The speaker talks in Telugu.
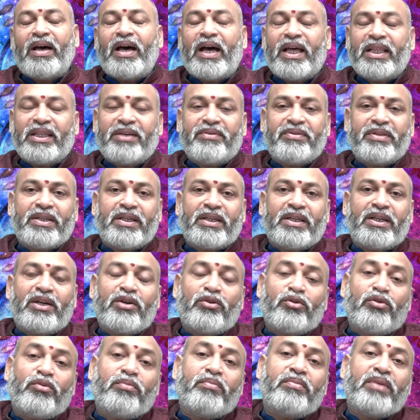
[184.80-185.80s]
అదేవిధంగా
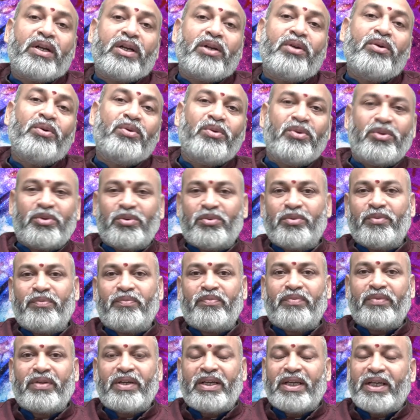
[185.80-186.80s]
కుమ్మంలో గురువు
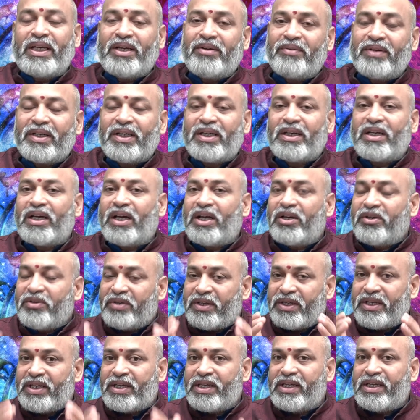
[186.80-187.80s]
ఈ నవగ్రహాలు
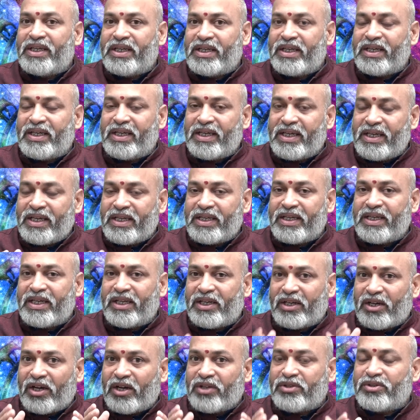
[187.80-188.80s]
ఈ ఈ
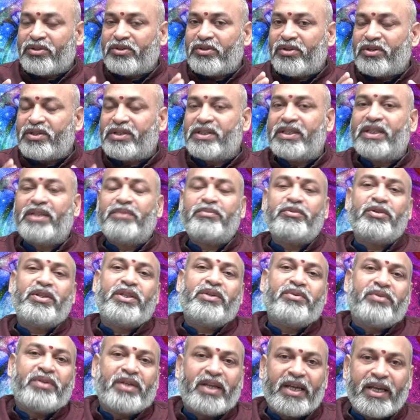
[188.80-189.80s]
రాసుల్లో స్థితి
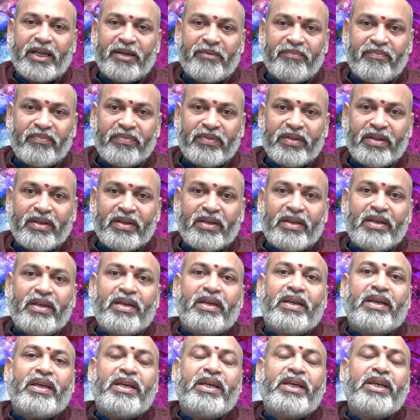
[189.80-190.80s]
పొంది ఉన్నాయి
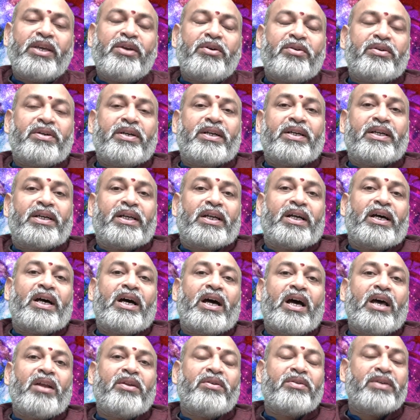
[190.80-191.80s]
ఈ యొక్క
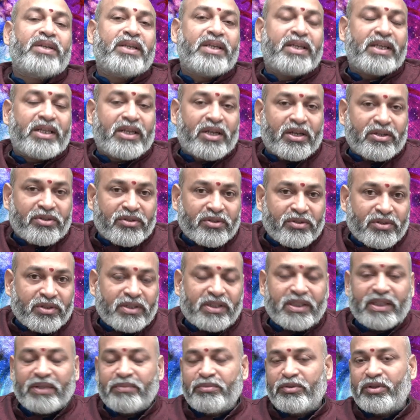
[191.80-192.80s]
గ్రహాలు ఈ రాశిలో
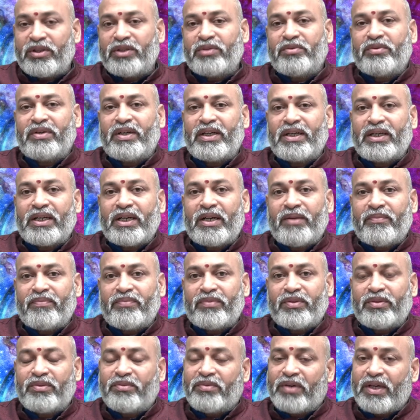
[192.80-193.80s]
స్థితి పొంది ఉండగా
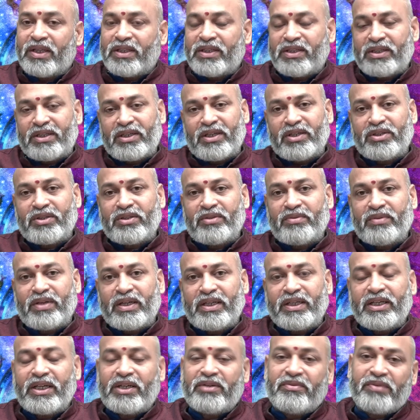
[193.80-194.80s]
ద్వాదశ రాశుల
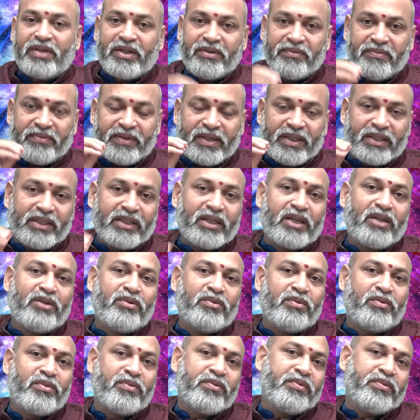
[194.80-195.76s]
వారికి ఎటువంటి ఫలితాలు